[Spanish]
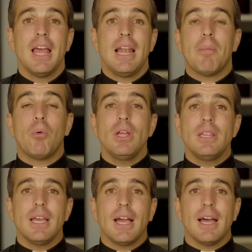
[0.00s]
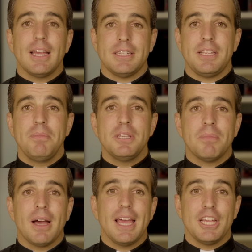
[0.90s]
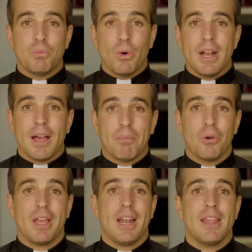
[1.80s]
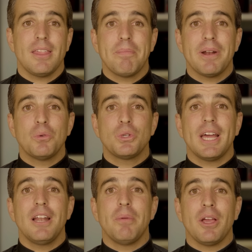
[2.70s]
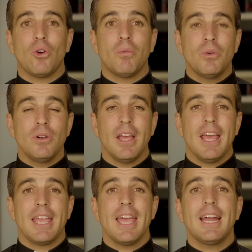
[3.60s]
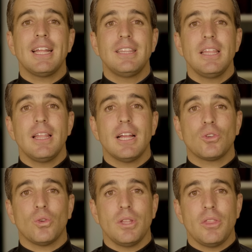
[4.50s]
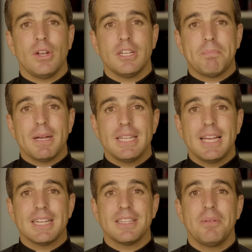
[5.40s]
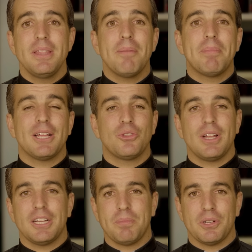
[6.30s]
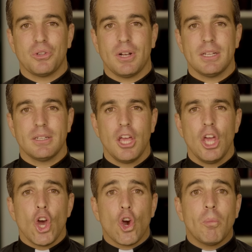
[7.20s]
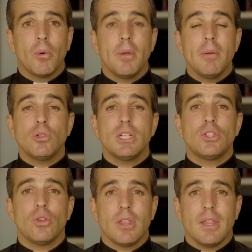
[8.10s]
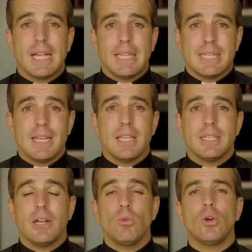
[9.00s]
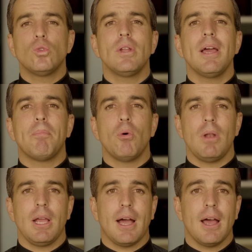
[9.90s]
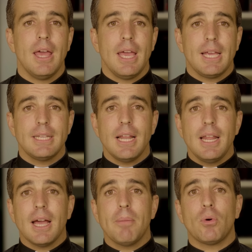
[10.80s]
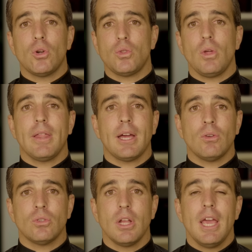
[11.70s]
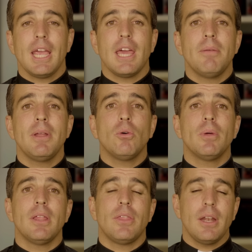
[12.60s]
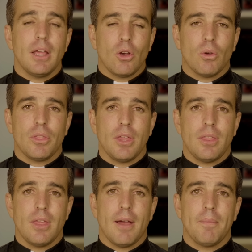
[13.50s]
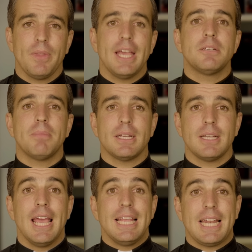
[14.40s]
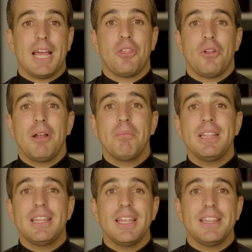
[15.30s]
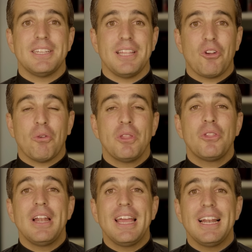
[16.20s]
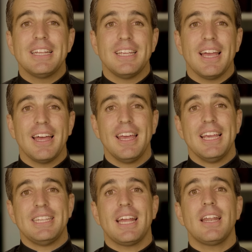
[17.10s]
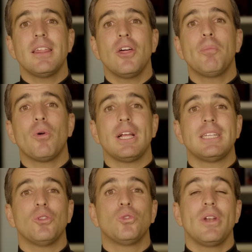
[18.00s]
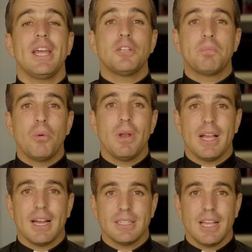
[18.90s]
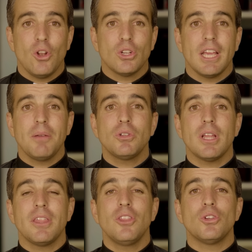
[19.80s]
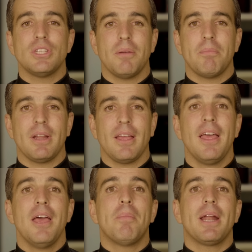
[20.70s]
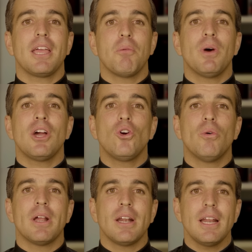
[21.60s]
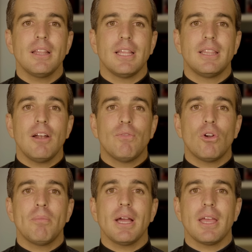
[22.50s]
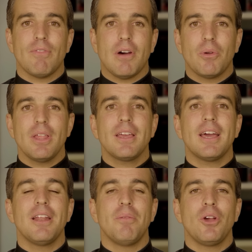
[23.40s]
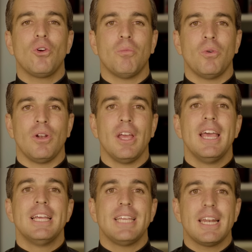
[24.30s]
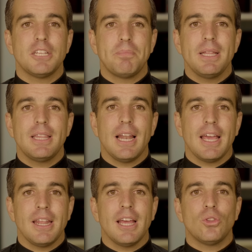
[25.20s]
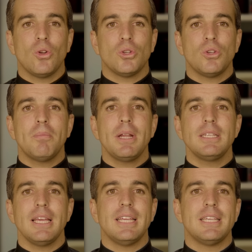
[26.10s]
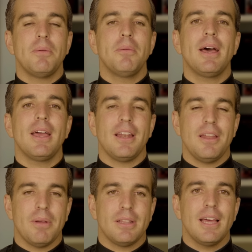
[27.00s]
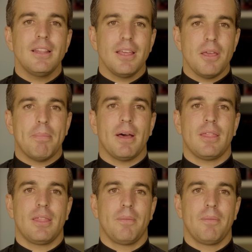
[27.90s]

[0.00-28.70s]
La política en sí misma es buena porque nace para buscar el bien común que garantice las condiciones básicas de vida para todas las personas. Como vivimos en sociedad es necesaria una autoridad pública que se elija por los ciudadanos, que deben obedecer en conciencia. Es más, tradicionalmente, desde el comienzo de la Iglesia, se ha rezado por las autoridades públicas y lo seguimos haciendo siempre, para que puedan gobernar de tal forma que favorezcan el bien común, se respete la dignidad de todos los hombres y se viva en libertad y paz.